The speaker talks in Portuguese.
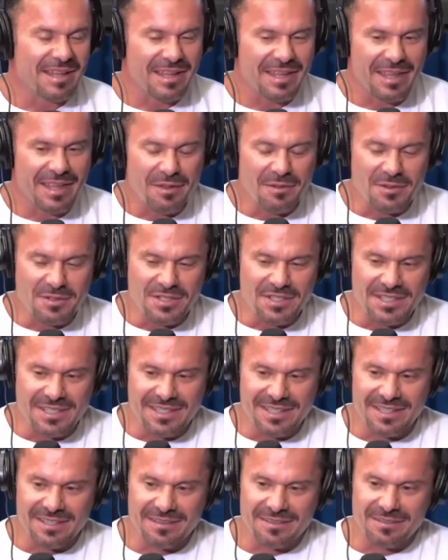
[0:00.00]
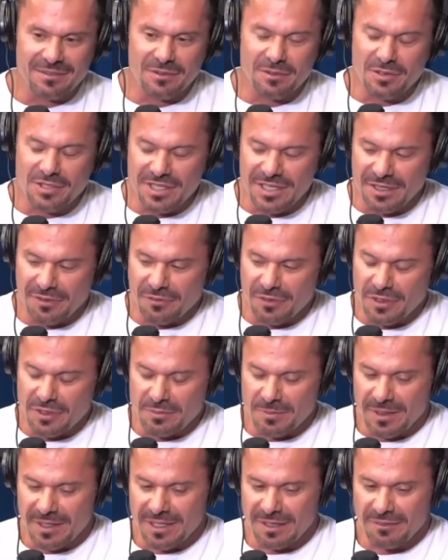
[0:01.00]
Eu e o Giga, o Giga
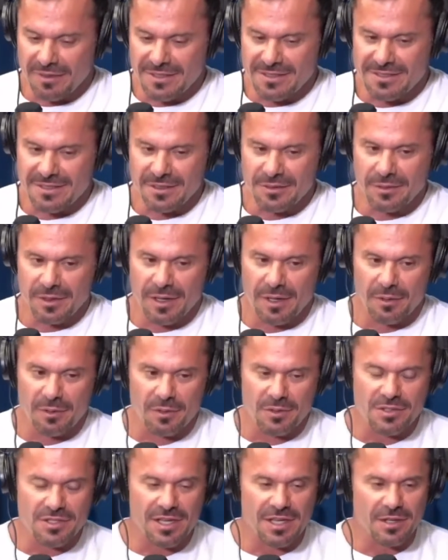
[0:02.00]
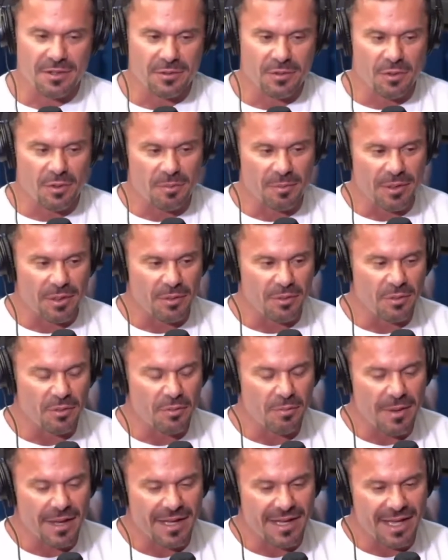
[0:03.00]
fez uma gravação onde ele comeu
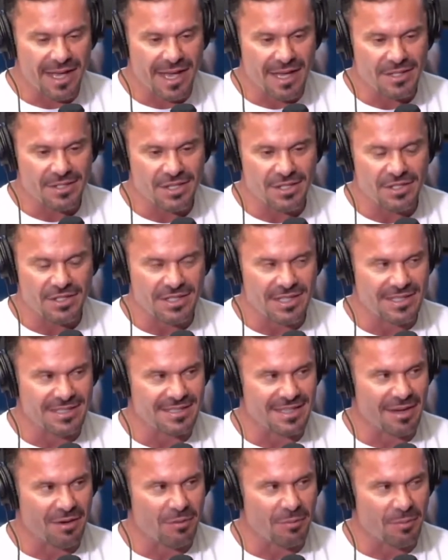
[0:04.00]
uma caixa de Nescau